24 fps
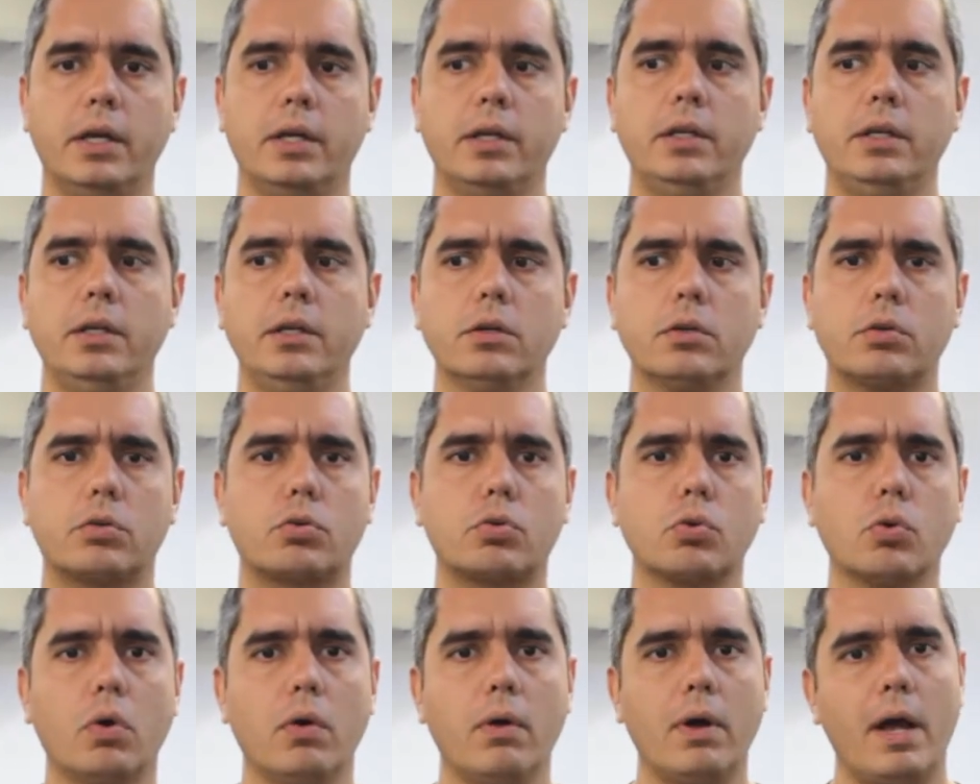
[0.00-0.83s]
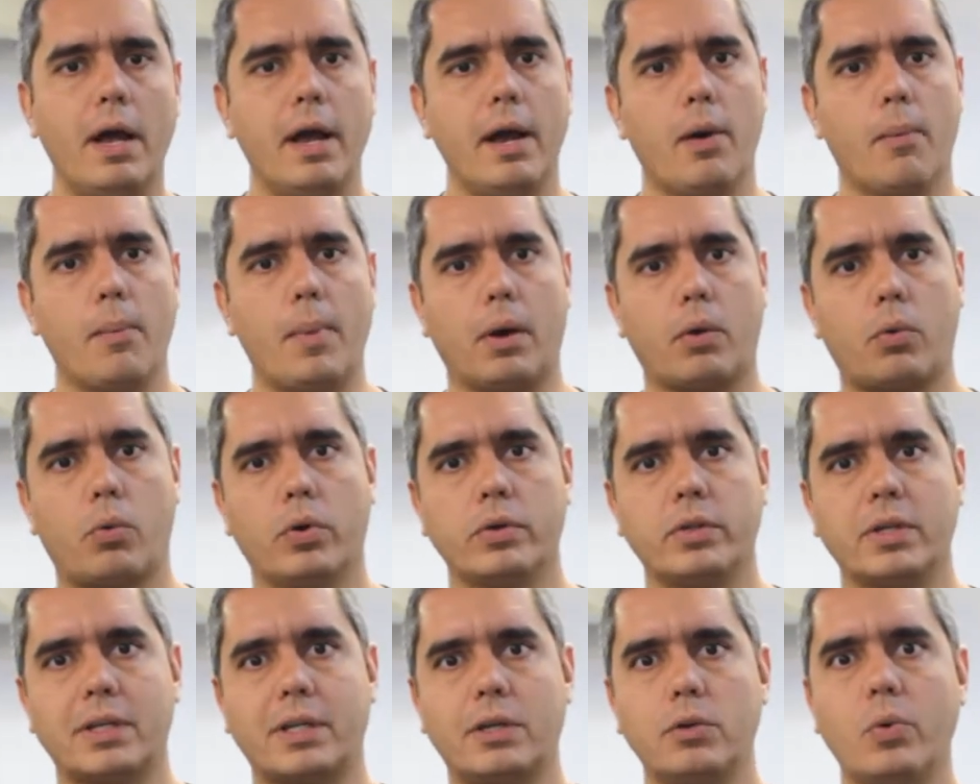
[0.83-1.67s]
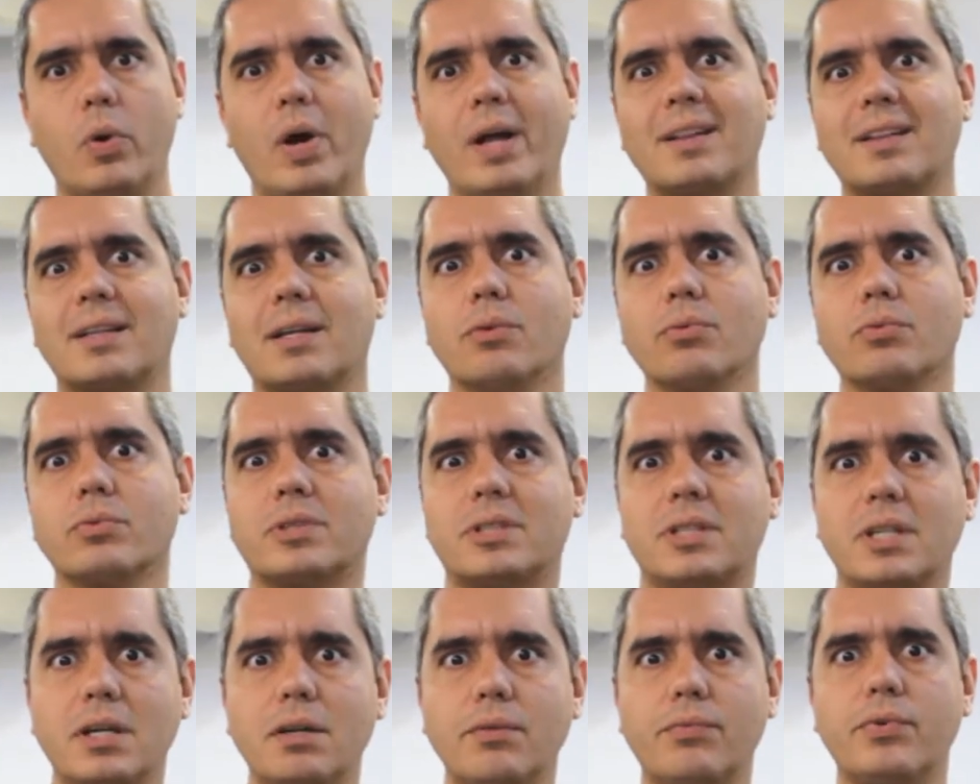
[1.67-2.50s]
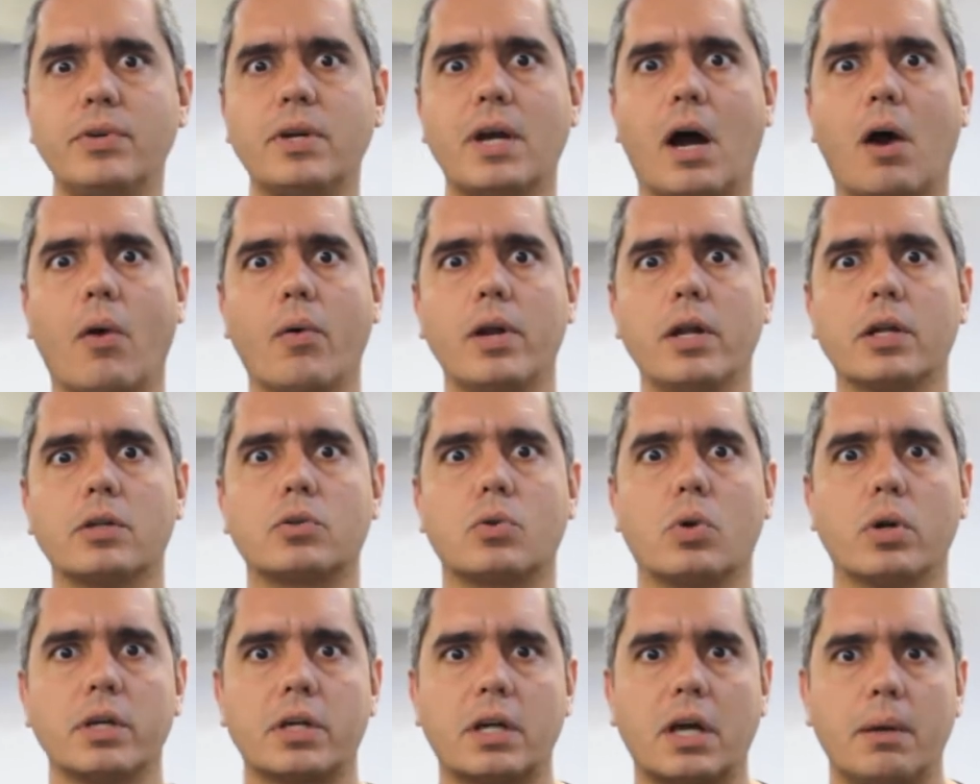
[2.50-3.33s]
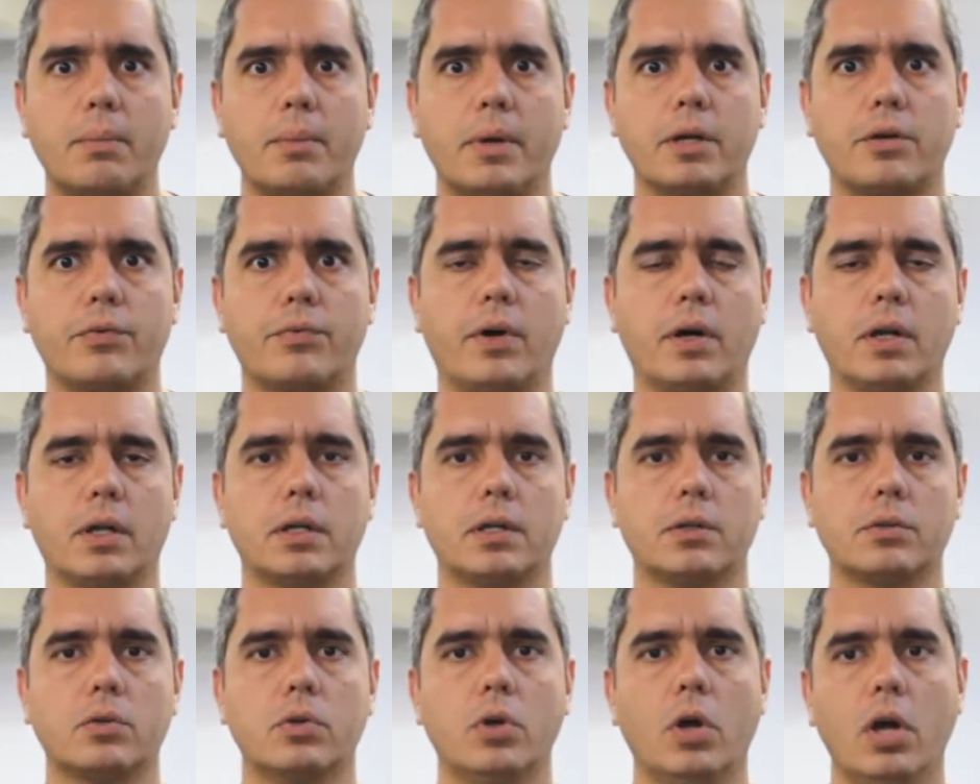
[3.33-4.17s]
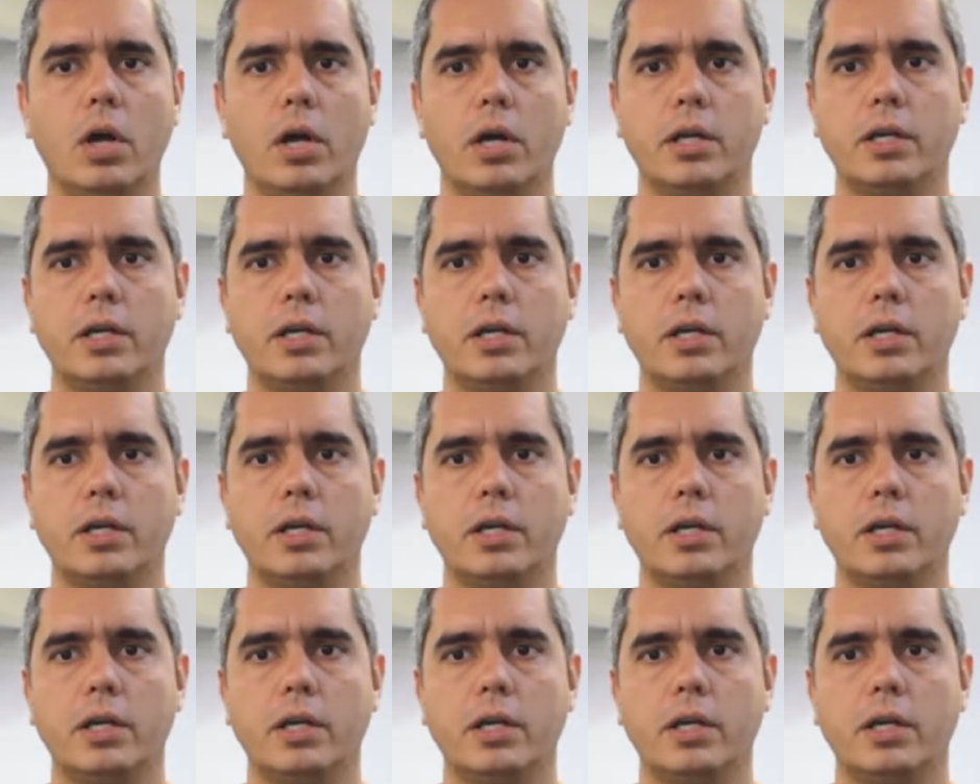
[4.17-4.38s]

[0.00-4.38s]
E isso é uma coisa que não é tão trivial eletronicamente falando.